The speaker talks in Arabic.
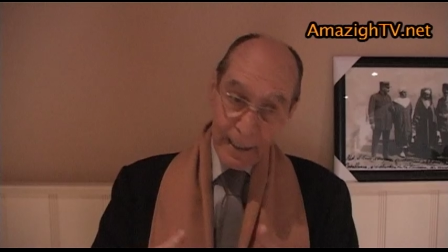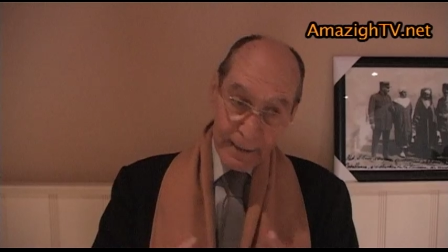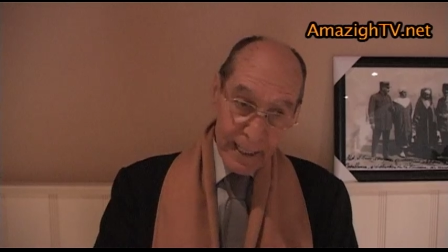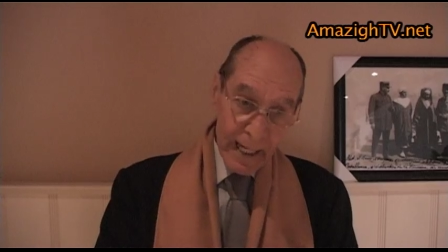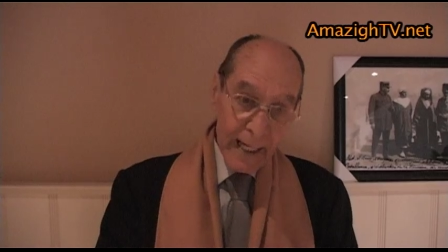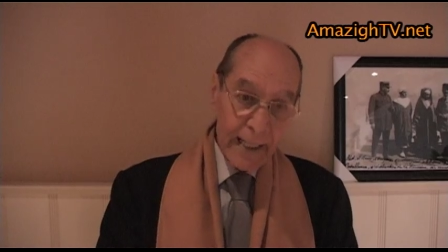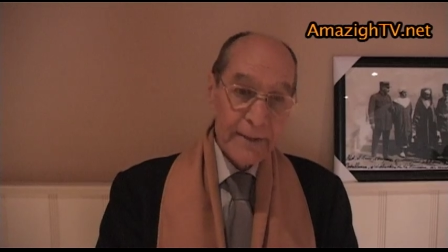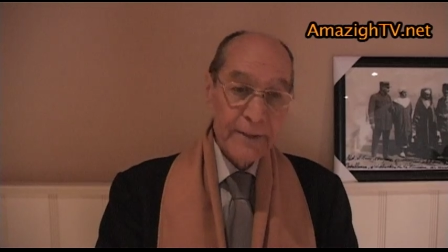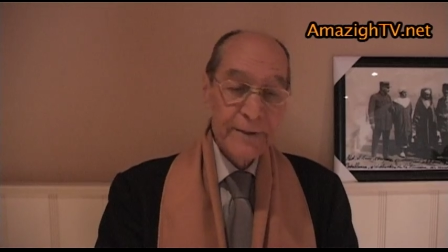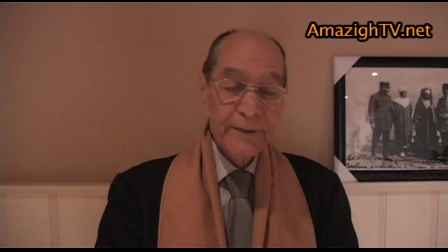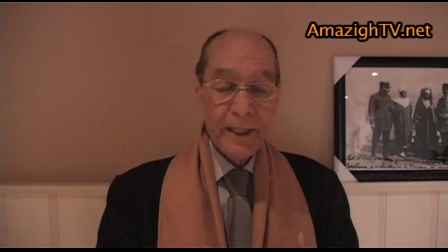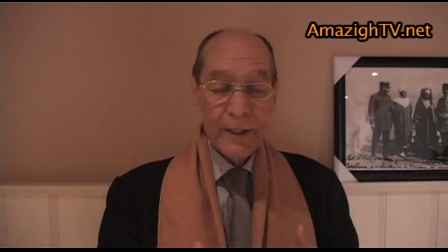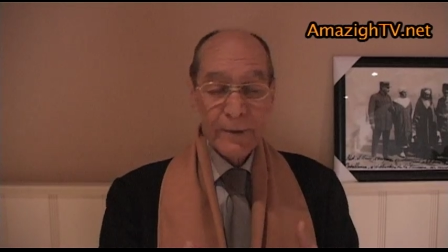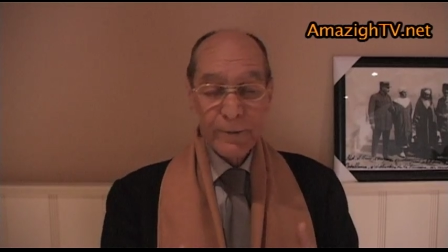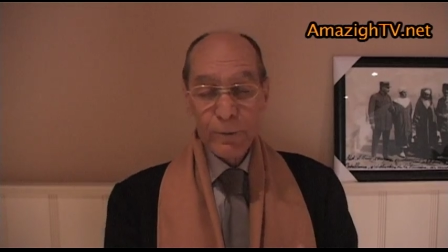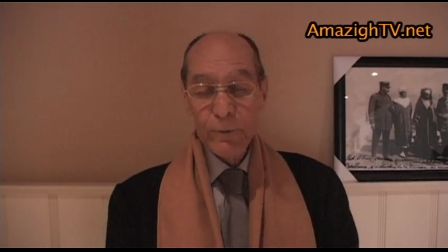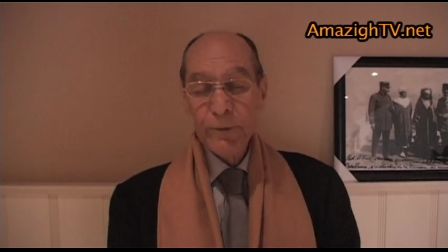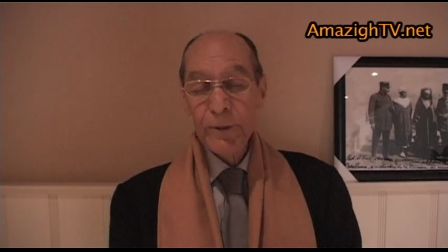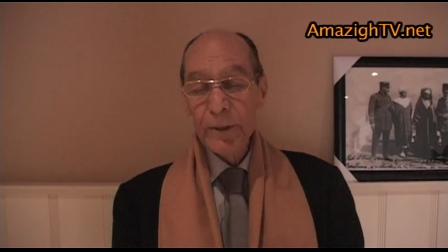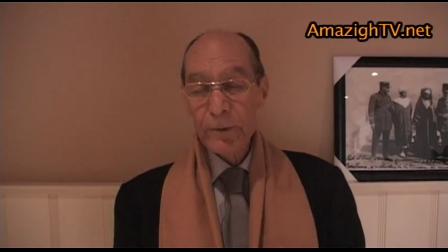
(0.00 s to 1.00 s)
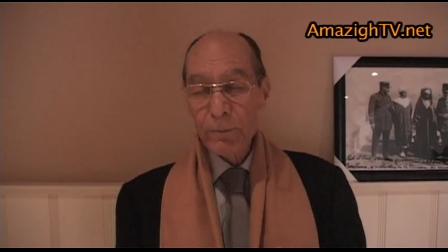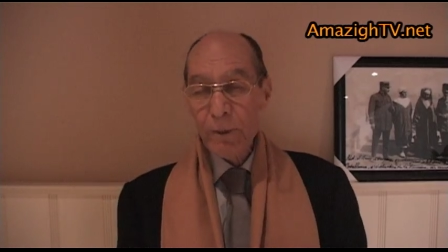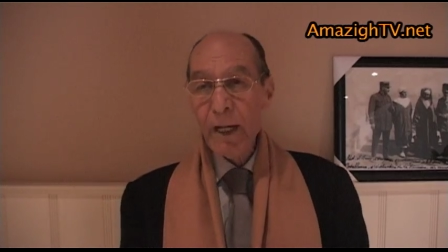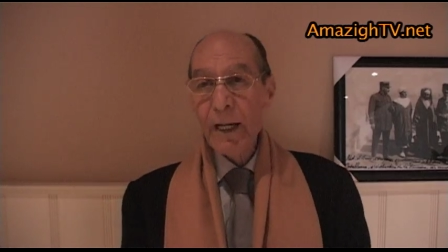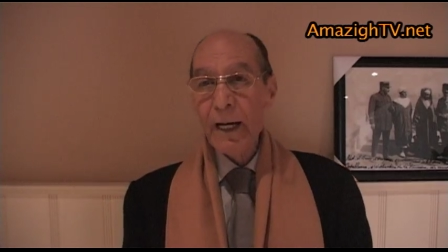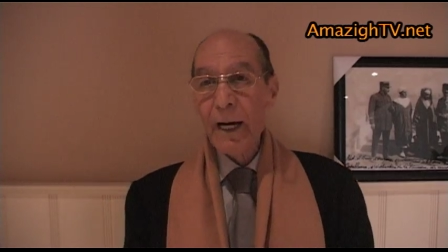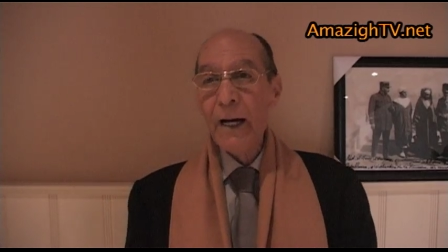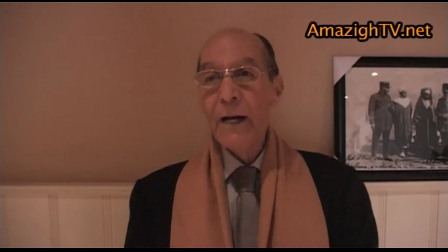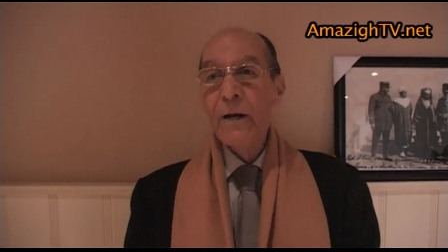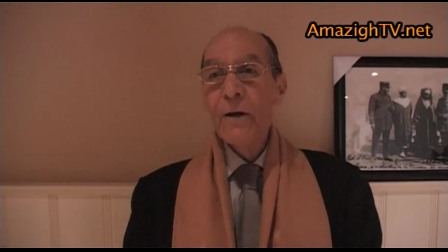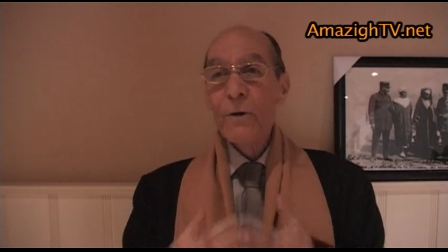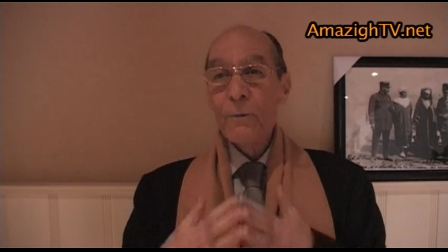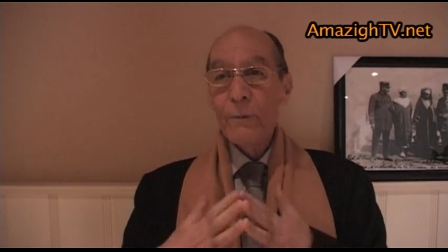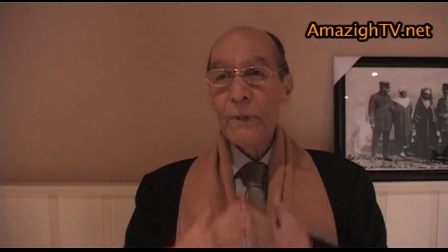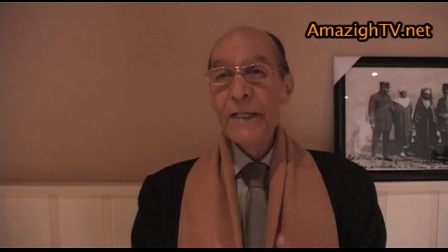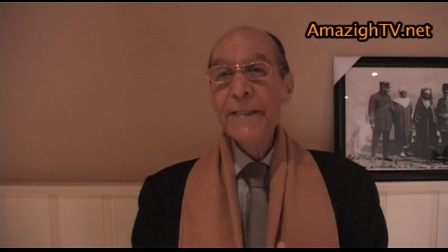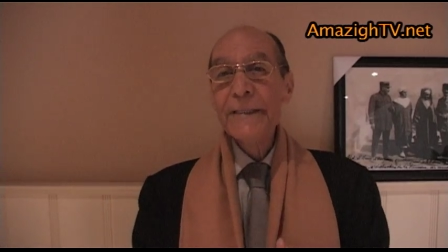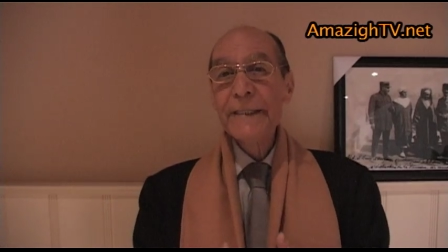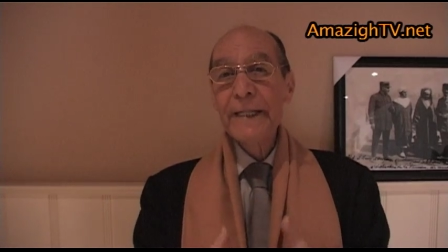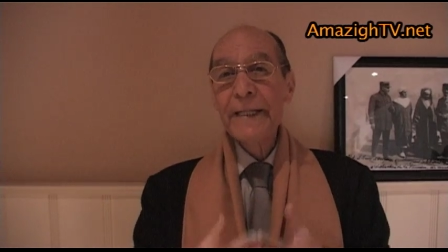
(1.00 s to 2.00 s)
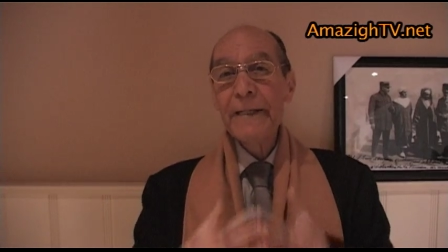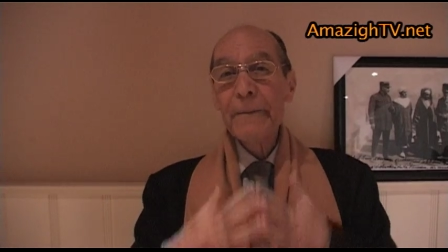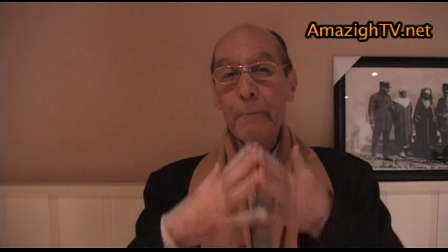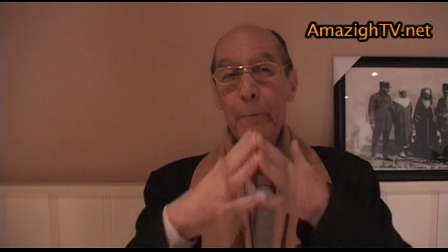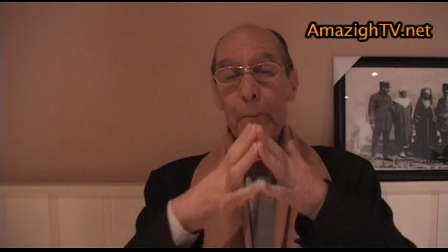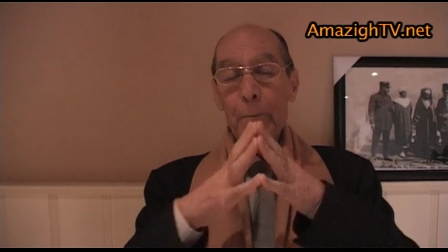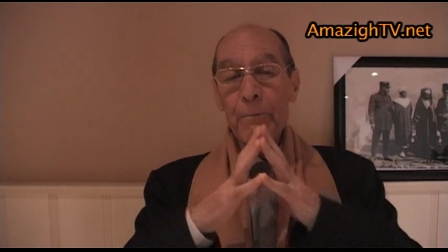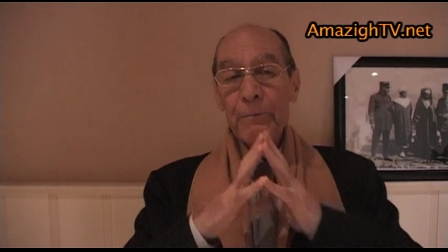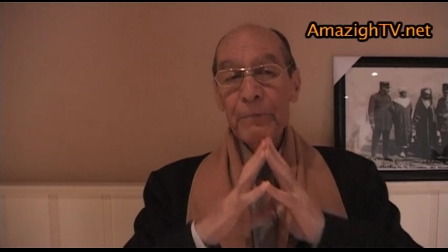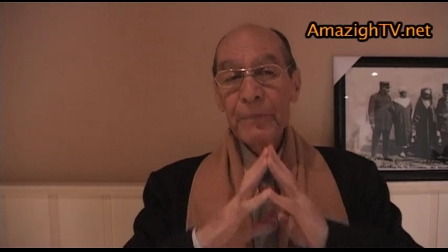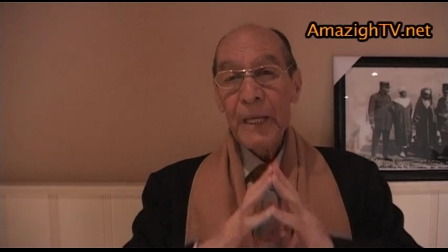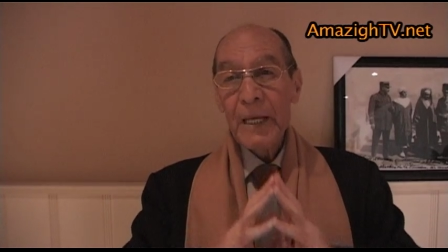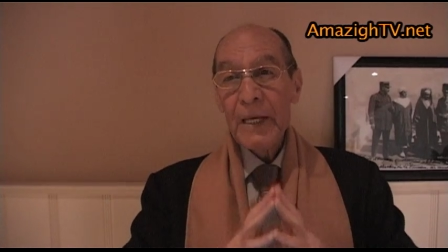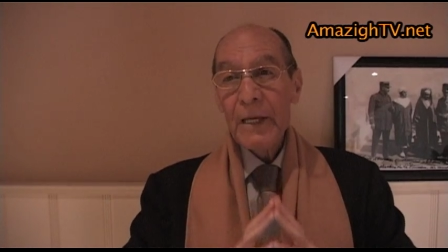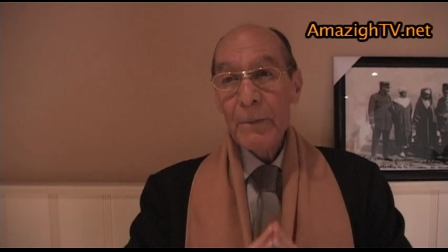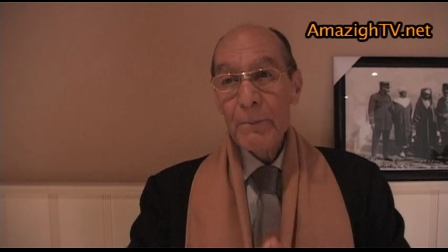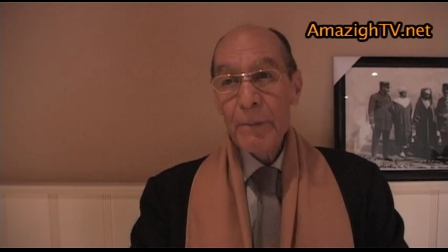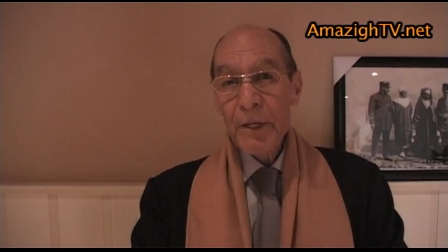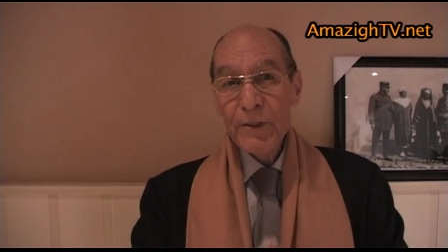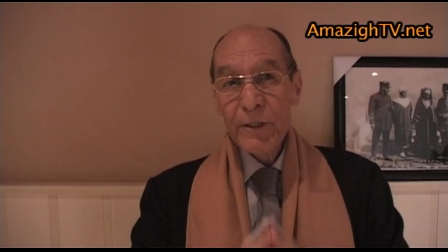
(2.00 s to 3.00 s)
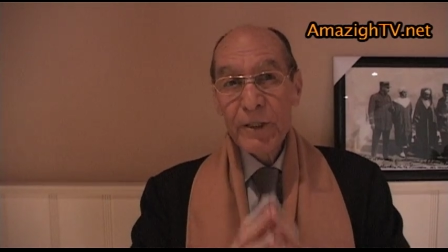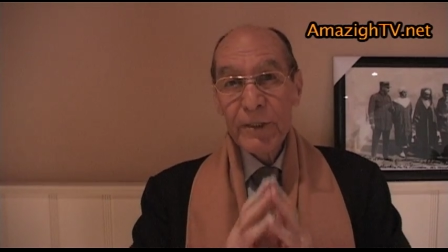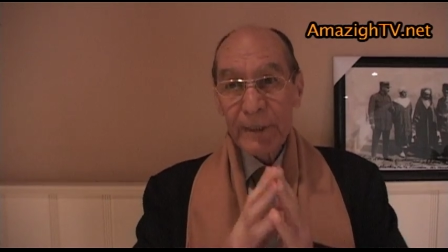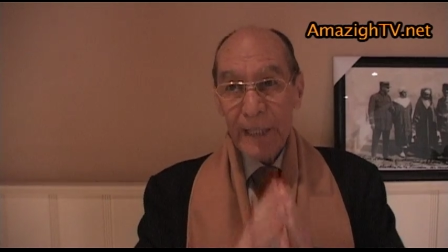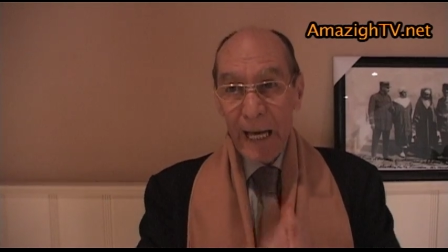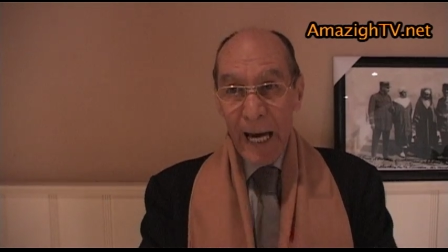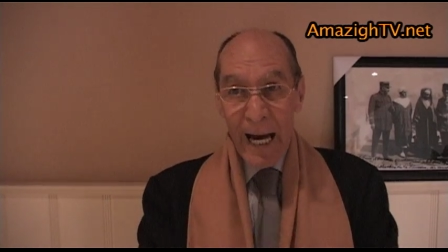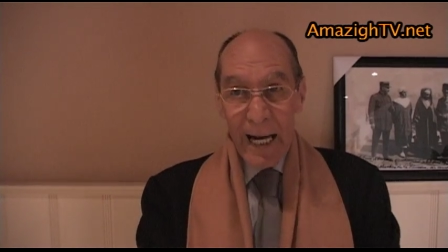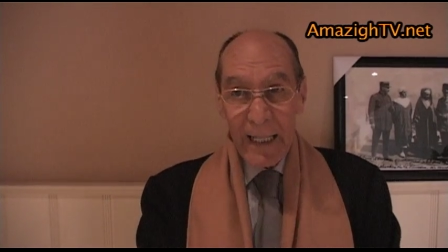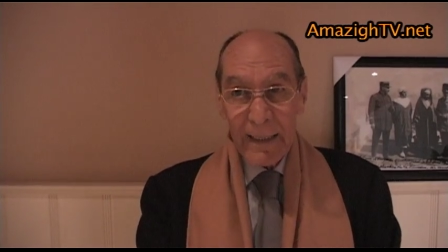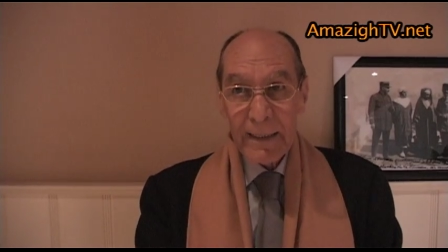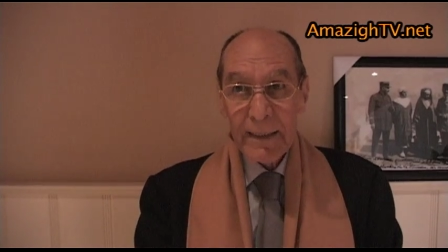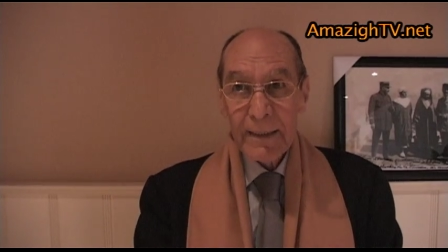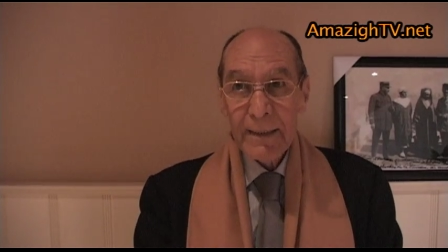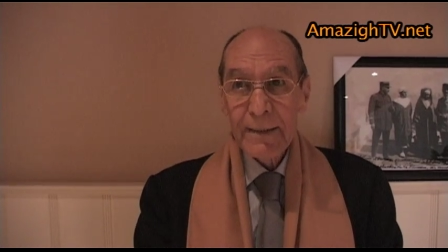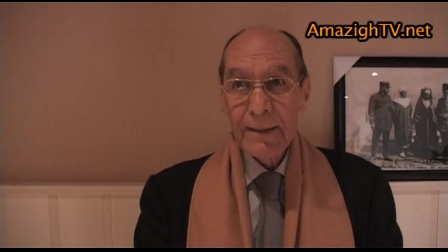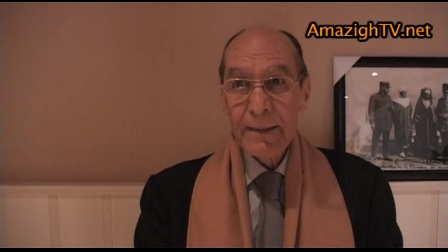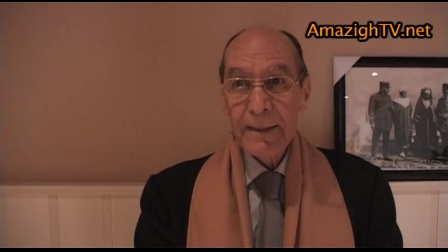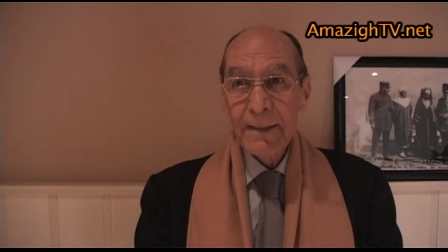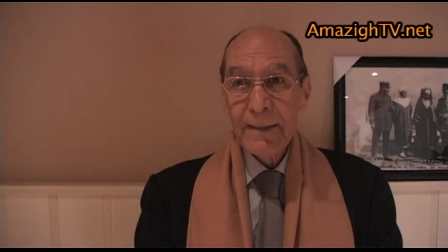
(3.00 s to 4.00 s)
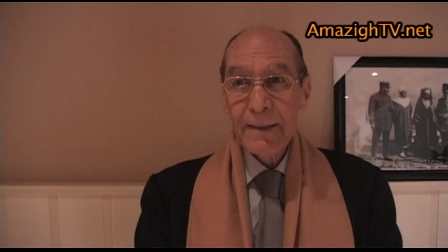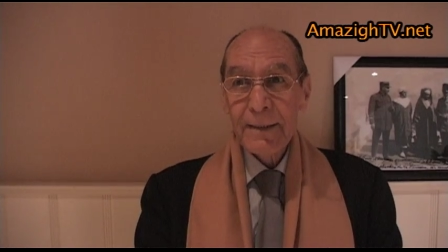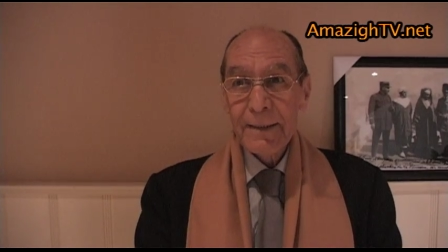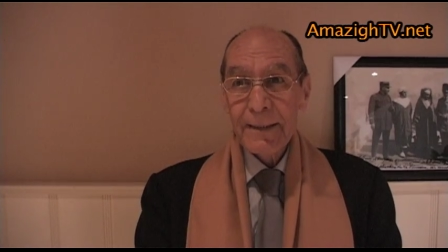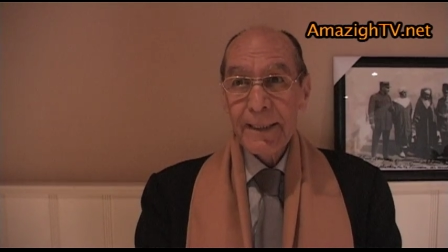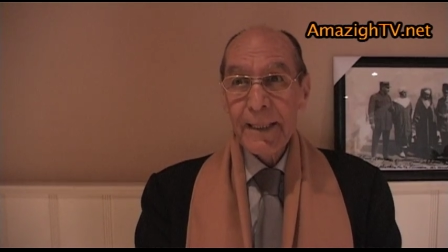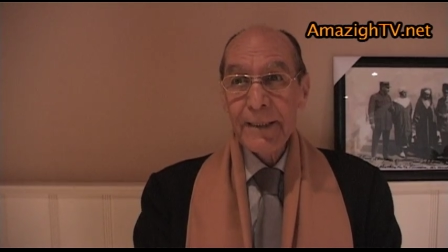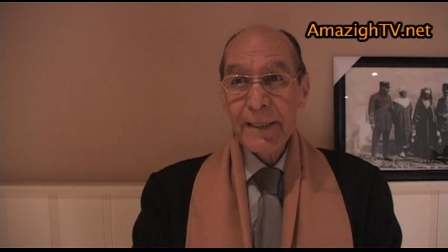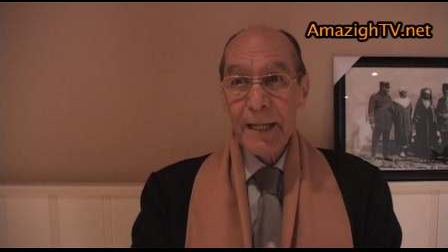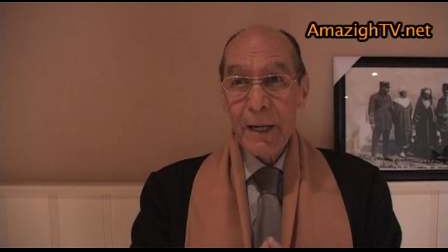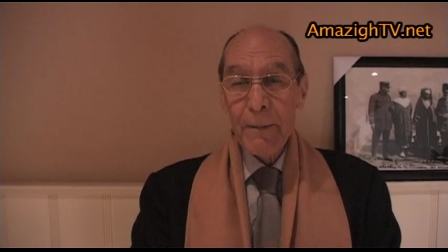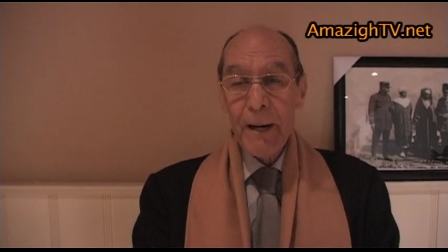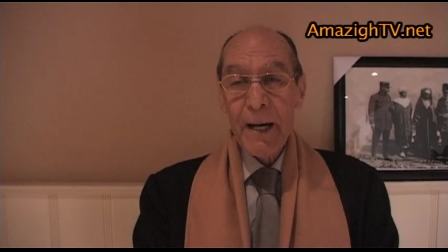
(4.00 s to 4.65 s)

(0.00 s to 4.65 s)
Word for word: انا حنك تخصص اتوخى ولكن باش نعاق يعني يا